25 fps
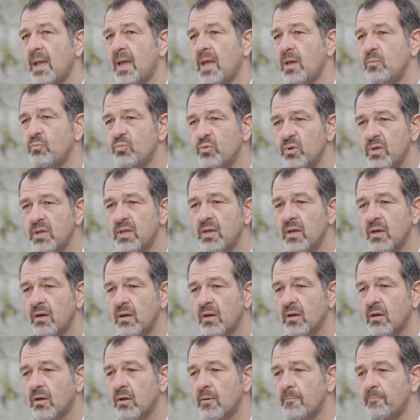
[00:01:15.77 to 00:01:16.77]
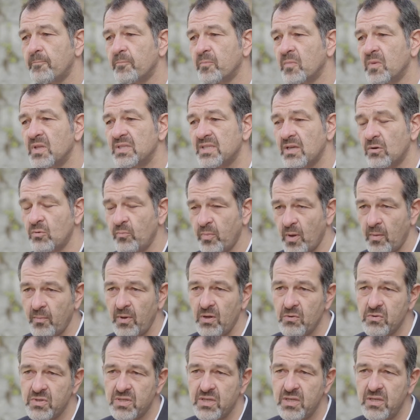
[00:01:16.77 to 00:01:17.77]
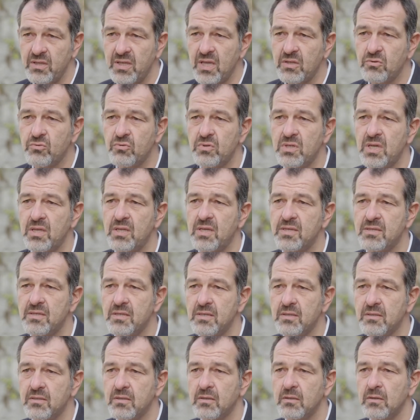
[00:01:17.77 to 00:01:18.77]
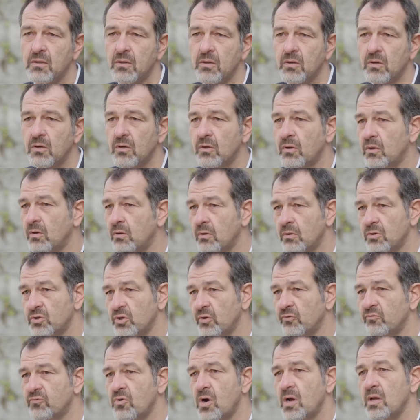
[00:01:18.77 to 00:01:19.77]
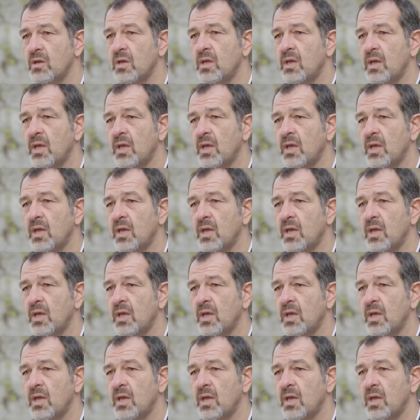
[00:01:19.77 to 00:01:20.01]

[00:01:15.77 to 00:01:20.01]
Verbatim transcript: Et puis euh, ça nous permet aussi d'étudier des sites euh, genevois